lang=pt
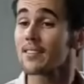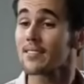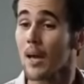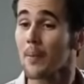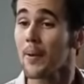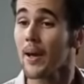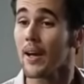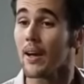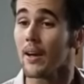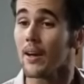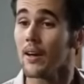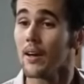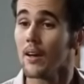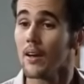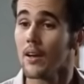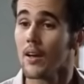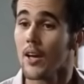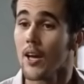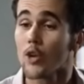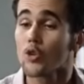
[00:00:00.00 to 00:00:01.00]
quer saber?
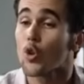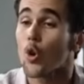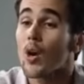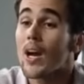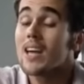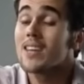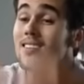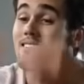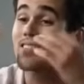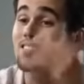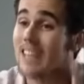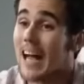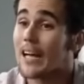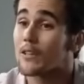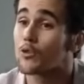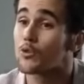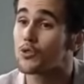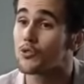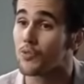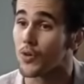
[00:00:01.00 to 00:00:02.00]
Eu tô
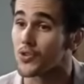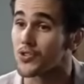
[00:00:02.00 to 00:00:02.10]
cansado de